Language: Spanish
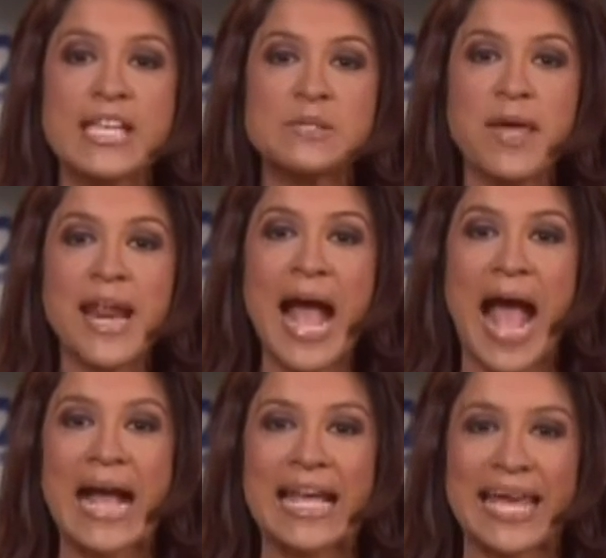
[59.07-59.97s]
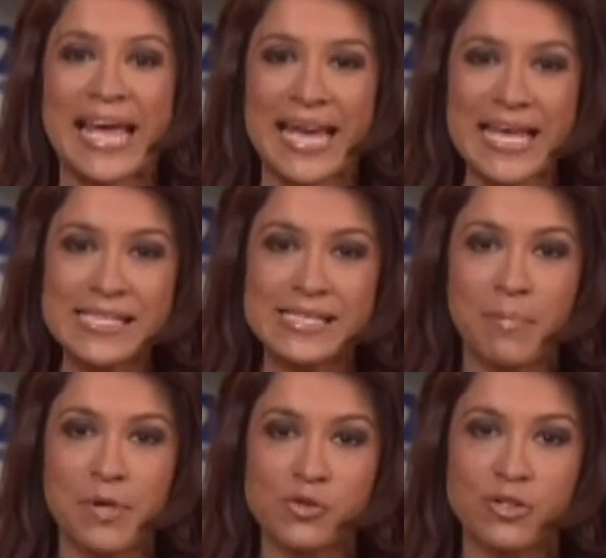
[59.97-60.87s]
esperan a que
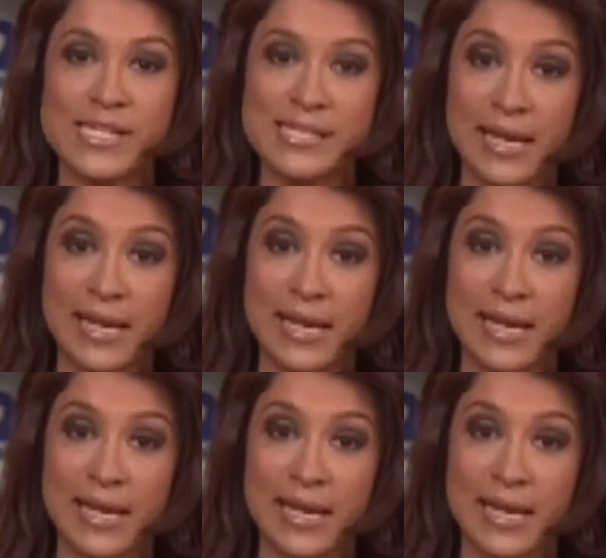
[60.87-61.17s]
esta persona